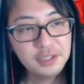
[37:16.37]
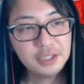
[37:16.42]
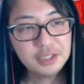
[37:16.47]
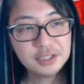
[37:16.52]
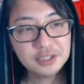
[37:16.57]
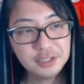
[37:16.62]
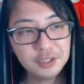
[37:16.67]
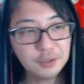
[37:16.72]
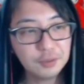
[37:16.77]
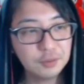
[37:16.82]
いい
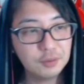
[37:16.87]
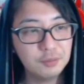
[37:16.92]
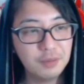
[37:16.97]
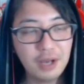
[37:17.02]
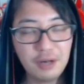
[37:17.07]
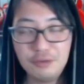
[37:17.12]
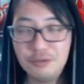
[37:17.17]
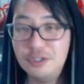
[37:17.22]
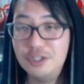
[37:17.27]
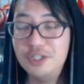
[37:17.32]
ですね、この
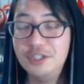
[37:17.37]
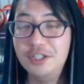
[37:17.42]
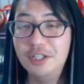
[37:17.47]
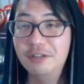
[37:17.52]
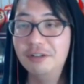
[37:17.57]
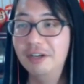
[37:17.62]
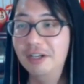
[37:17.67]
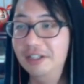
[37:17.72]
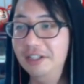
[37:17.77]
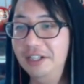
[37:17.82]
マルチっ
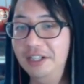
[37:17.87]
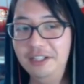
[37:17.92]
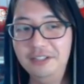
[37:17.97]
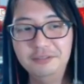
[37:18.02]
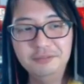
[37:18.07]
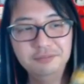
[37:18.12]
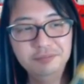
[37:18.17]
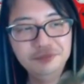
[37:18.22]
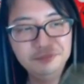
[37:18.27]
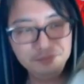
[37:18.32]
てのはね。